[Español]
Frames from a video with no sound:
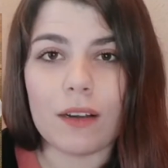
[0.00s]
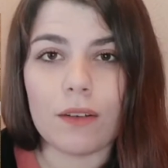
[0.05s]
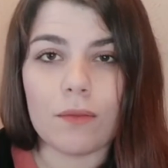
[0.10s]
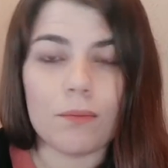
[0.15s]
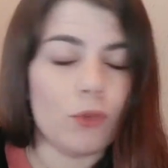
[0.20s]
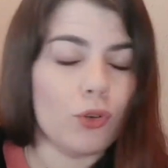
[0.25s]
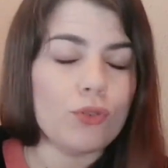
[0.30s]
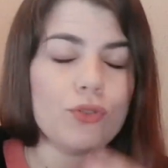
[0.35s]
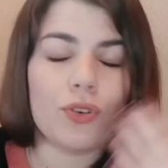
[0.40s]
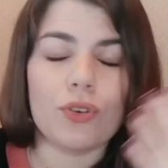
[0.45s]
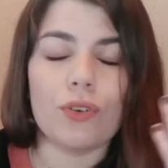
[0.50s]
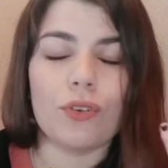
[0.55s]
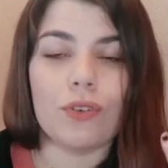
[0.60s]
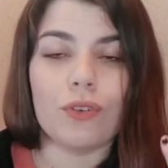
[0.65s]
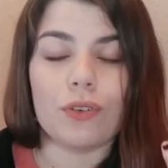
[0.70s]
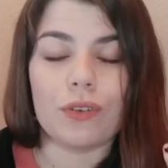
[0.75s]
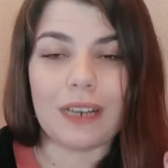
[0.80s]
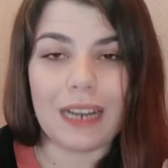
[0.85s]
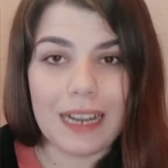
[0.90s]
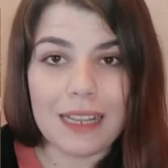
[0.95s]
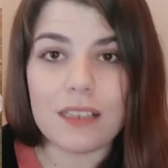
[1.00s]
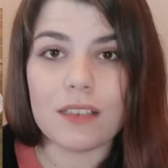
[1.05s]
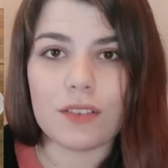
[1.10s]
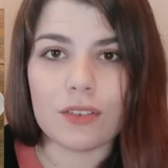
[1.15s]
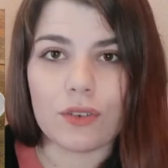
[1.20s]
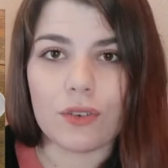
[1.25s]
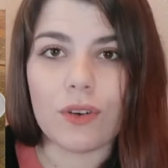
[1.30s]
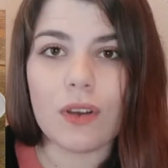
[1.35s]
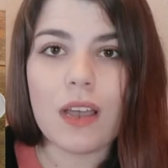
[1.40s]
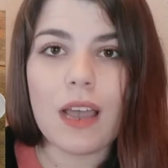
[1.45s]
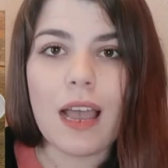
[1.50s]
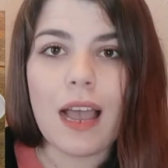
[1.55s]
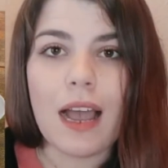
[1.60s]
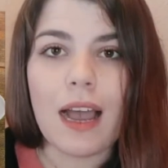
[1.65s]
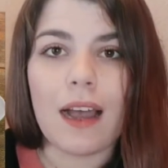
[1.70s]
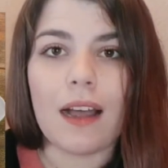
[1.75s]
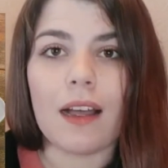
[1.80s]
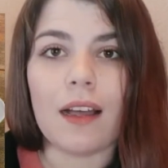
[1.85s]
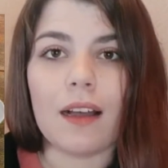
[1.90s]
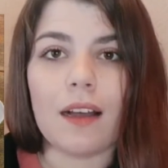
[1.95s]
mucho calcio
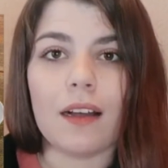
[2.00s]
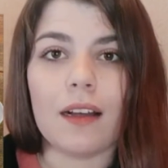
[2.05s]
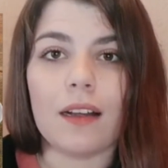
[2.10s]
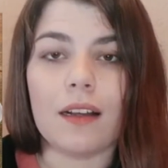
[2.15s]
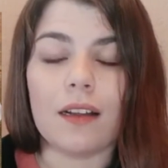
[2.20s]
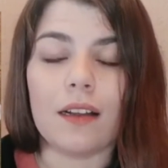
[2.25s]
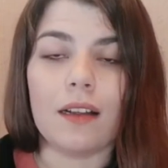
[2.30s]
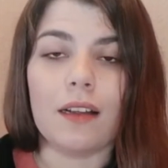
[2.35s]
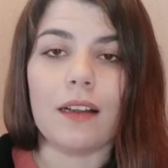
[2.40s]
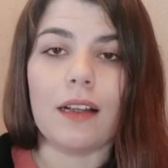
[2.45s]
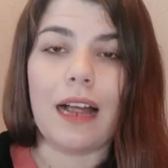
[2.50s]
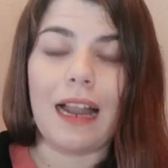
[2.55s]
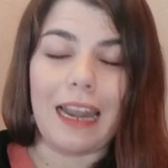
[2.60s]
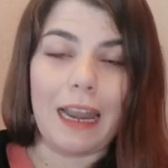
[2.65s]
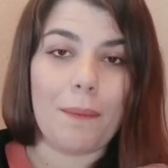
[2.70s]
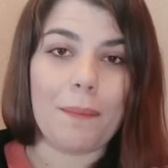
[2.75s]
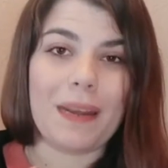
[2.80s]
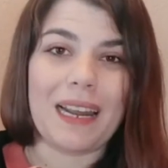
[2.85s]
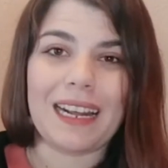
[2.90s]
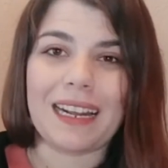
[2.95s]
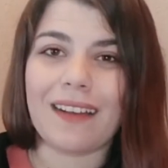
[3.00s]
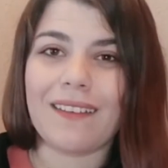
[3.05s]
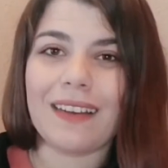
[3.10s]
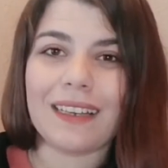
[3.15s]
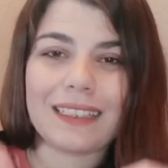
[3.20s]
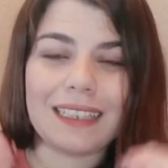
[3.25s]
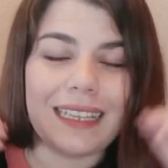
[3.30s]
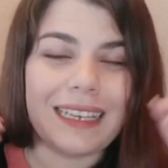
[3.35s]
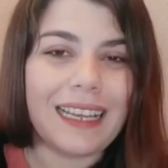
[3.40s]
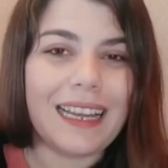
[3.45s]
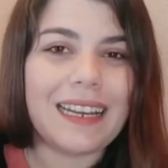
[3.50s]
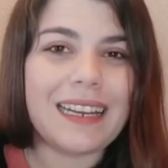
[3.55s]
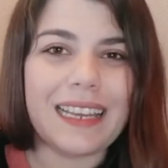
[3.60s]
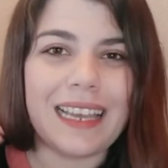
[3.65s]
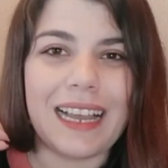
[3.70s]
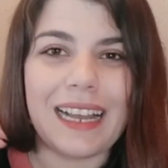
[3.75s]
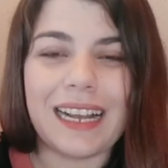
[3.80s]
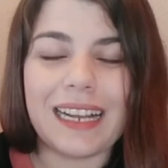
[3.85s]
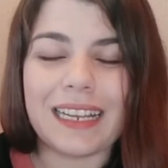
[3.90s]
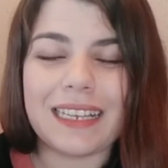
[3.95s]
a, a, la placa bacteriana
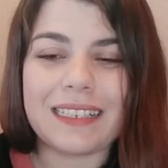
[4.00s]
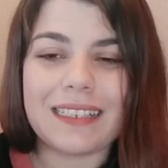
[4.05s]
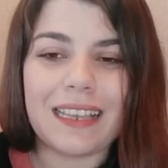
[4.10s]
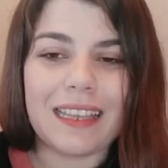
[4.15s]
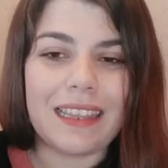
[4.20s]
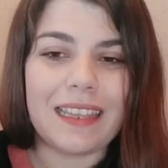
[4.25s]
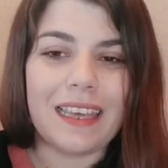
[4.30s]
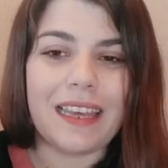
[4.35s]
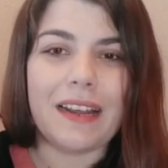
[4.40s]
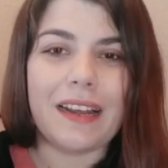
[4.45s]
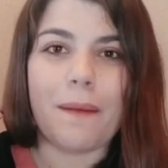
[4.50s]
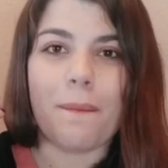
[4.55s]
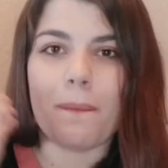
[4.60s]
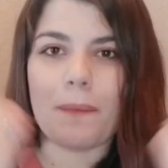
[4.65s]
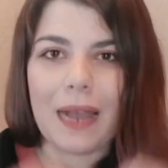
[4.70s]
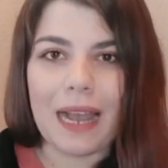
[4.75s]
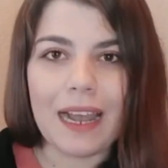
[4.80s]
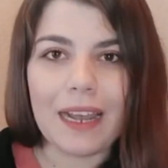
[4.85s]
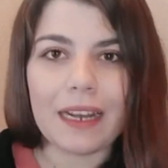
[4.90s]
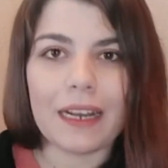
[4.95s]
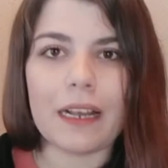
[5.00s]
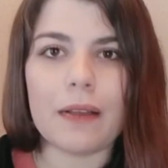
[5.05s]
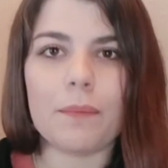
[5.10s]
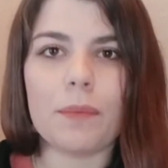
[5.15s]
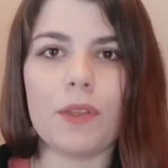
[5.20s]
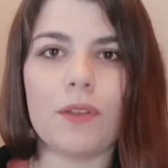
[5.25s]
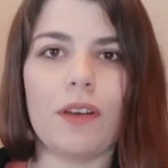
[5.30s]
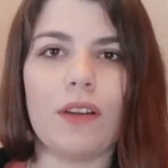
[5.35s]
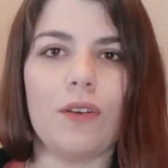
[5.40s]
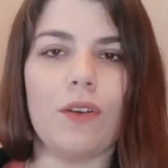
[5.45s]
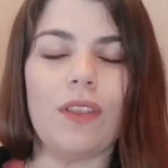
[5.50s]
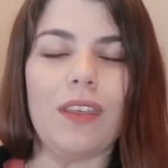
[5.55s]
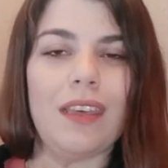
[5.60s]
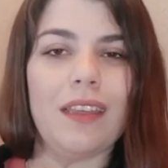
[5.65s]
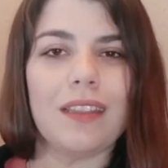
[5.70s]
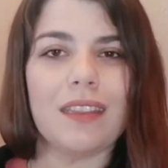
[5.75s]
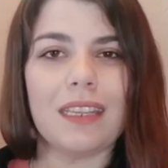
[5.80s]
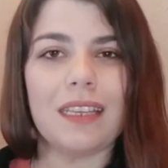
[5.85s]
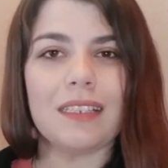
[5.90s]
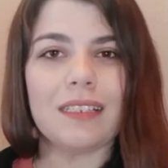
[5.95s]
y haga que se adhiera más rápido a los
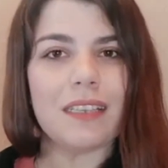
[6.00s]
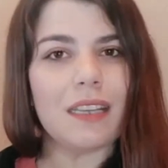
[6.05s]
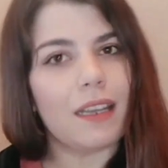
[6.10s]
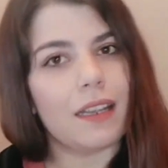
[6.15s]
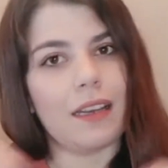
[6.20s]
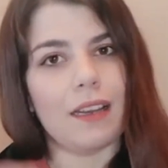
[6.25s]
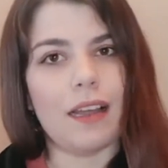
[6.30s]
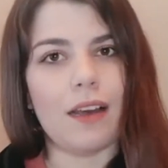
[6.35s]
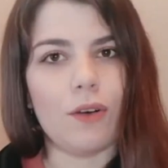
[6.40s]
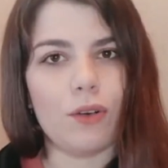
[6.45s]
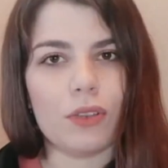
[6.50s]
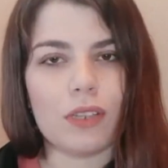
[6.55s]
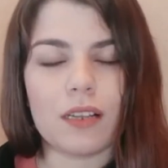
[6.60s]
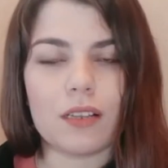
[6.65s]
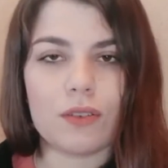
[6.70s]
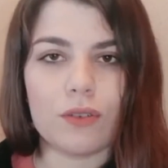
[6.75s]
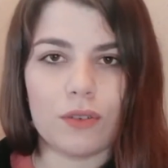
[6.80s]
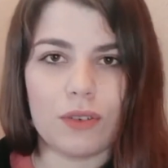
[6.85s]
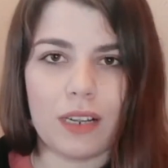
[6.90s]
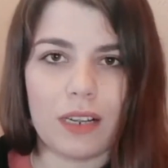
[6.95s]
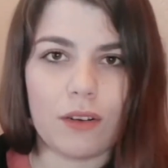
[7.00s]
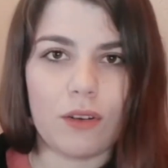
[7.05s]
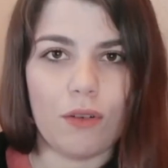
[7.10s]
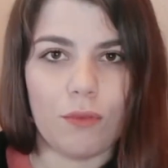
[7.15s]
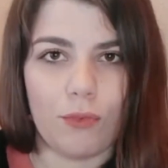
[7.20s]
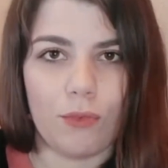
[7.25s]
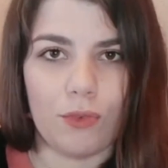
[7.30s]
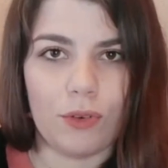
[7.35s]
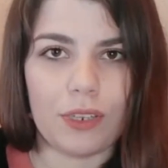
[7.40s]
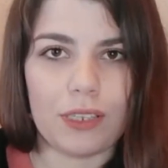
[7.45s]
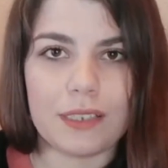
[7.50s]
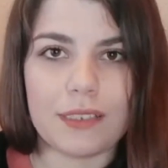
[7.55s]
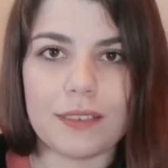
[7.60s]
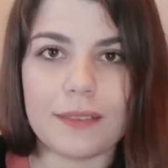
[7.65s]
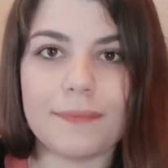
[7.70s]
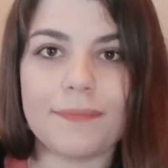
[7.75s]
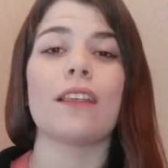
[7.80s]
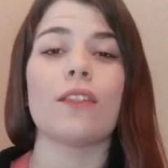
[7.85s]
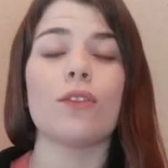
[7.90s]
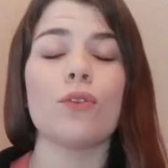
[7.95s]
dientes que en las otras zonas comunes.
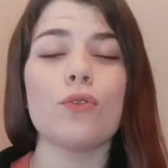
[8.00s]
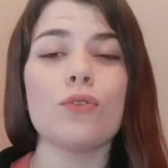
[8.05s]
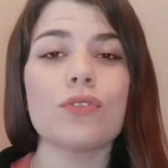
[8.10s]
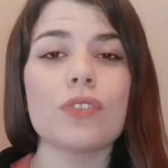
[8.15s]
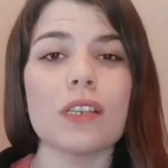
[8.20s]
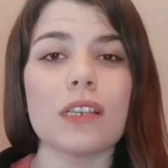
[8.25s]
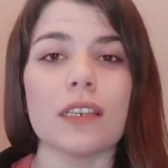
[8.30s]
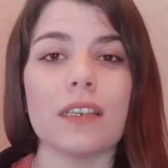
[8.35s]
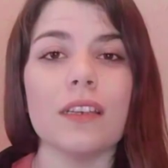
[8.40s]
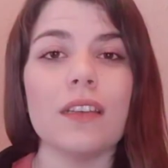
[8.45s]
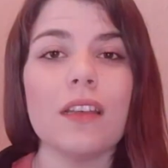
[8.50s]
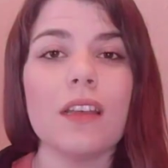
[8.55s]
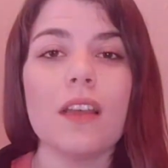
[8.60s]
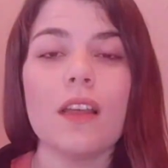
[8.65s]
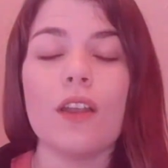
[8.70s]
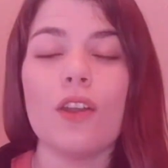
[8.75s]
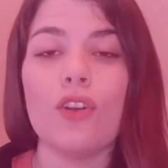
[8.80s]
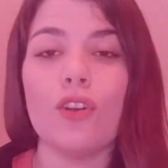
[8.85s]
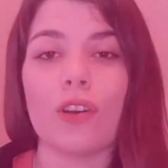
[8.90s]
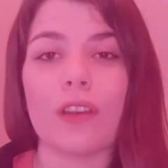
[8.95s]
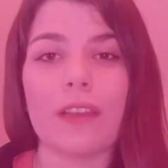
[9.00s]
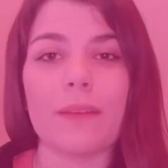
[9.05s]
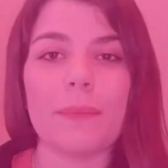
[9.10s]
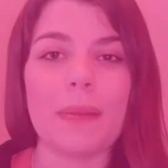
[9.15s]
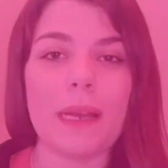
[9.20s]
Reduce lo que